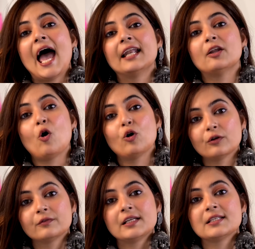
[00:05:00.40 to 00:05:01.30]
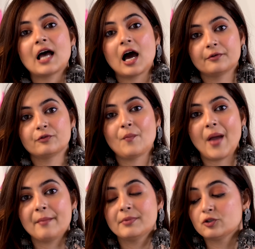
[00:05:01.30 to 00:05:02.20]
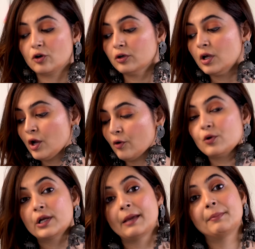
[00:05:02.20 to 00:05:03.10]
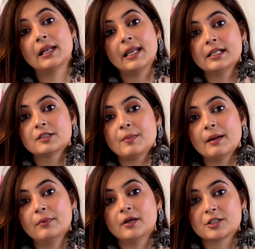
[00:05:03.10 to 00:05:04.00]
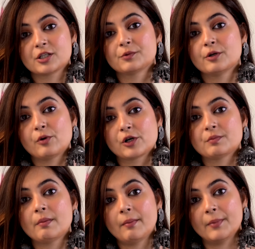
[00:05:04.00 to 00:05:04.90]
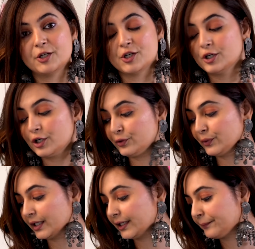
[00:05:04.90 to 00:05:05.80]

एंड ऑल ऑफ दीज आर फ्रॉम एमेजॉन उनके भी लिंक्स मैं डिस्क्रिप्शन बॉक्स में मैं मेंशन कर दूंगी